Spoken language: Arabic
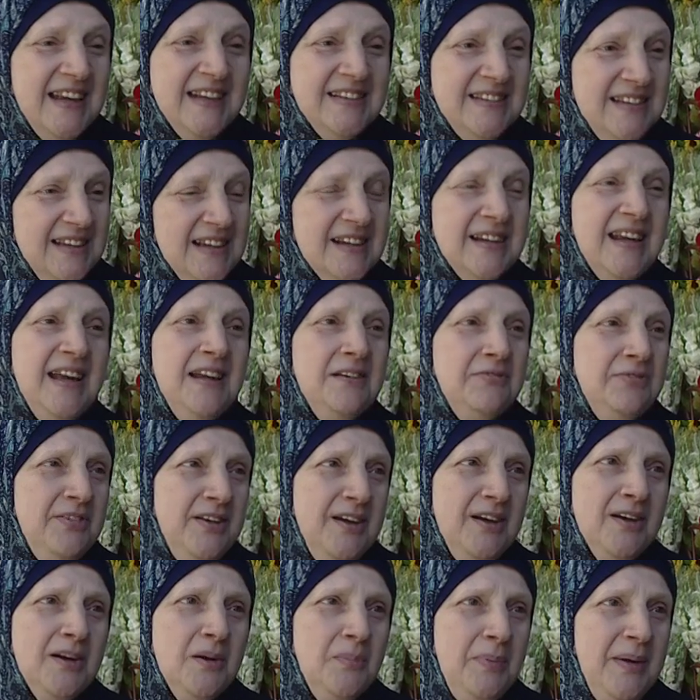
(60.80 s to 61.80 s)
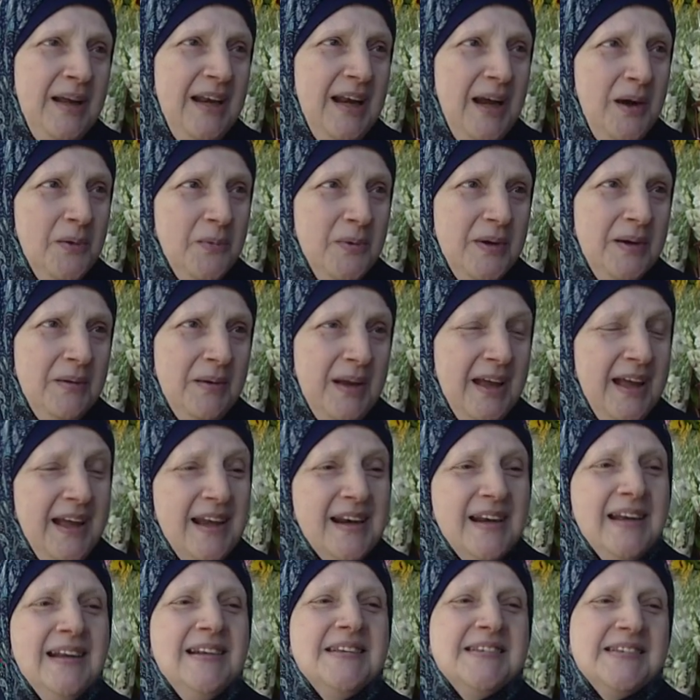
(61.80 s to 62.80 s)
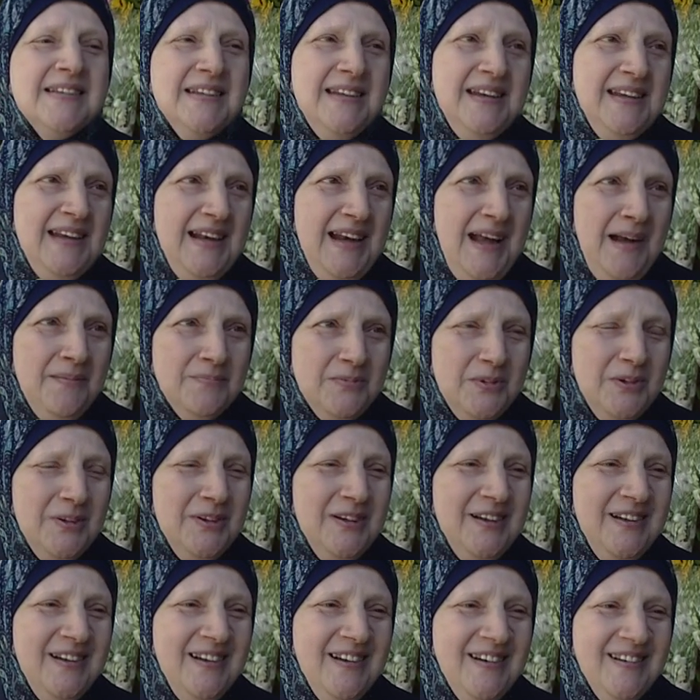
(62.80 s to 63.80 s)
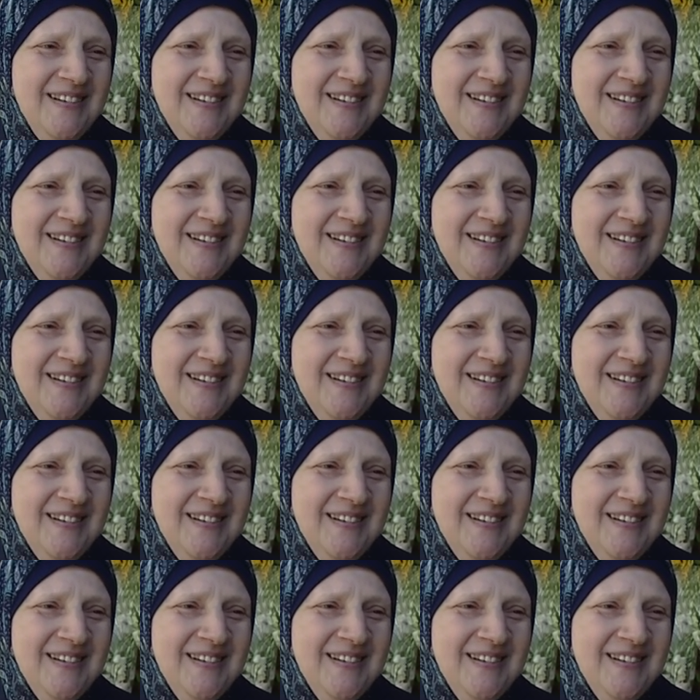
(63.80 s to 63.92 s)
كتير كان في إقبال قوي غير كل سنة الحمد لله